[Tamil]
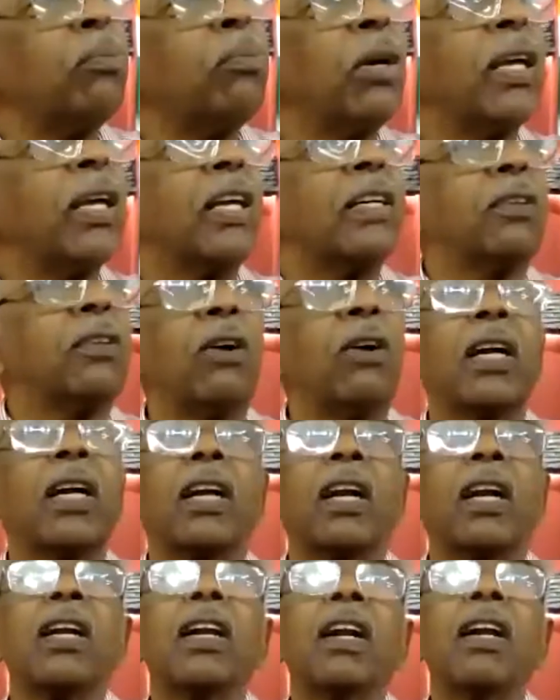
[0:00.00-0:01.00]
முடிக்கட்டும்
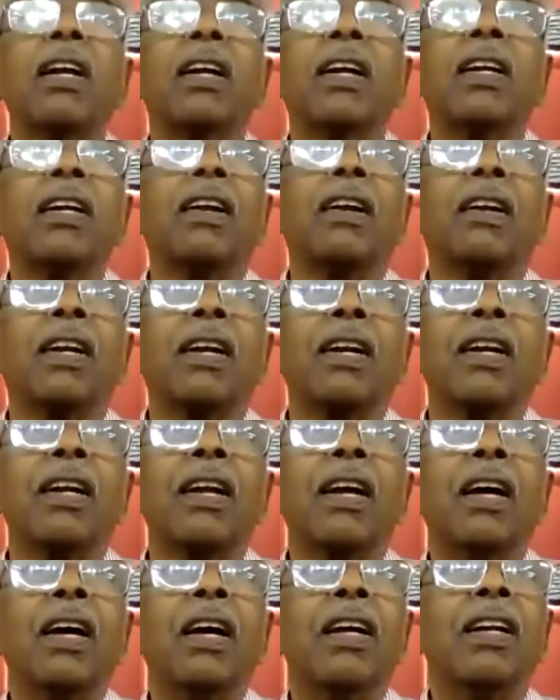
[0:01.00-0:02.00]
அங்கிள் என்றார்கள்
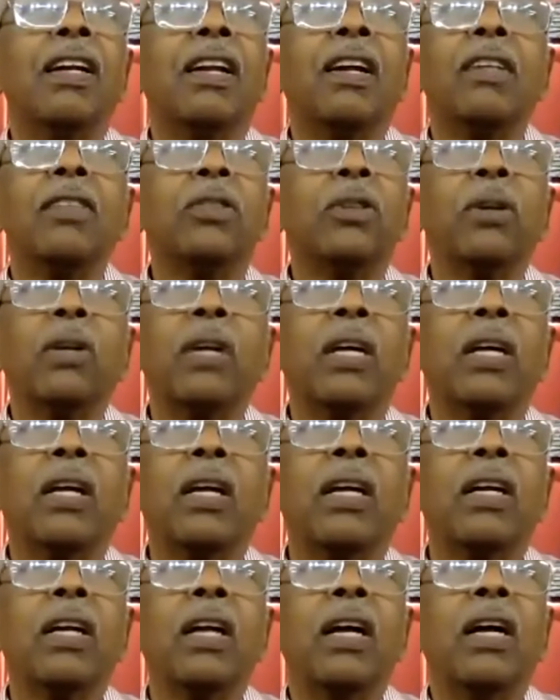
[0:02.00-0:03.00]
நான்
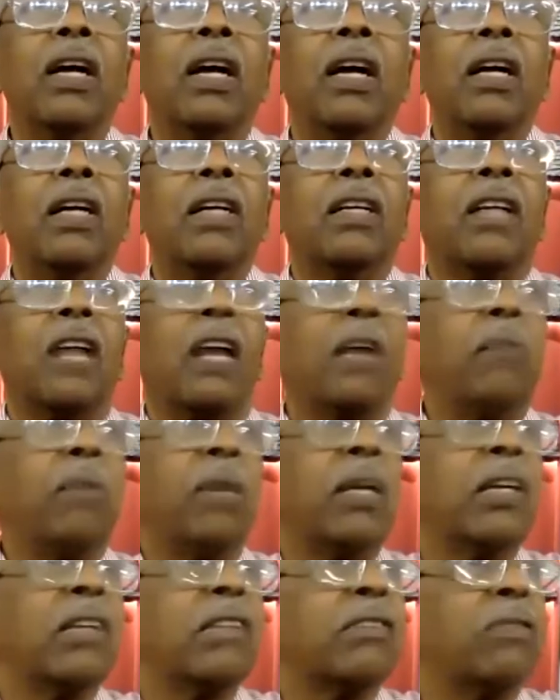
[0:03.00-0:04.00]
சொன்னேன்
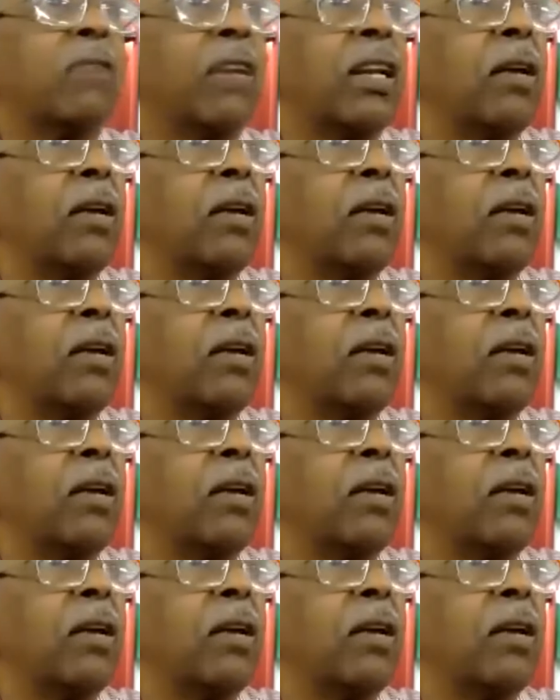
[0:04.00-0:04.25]
டைமிங் இஸ் வெரி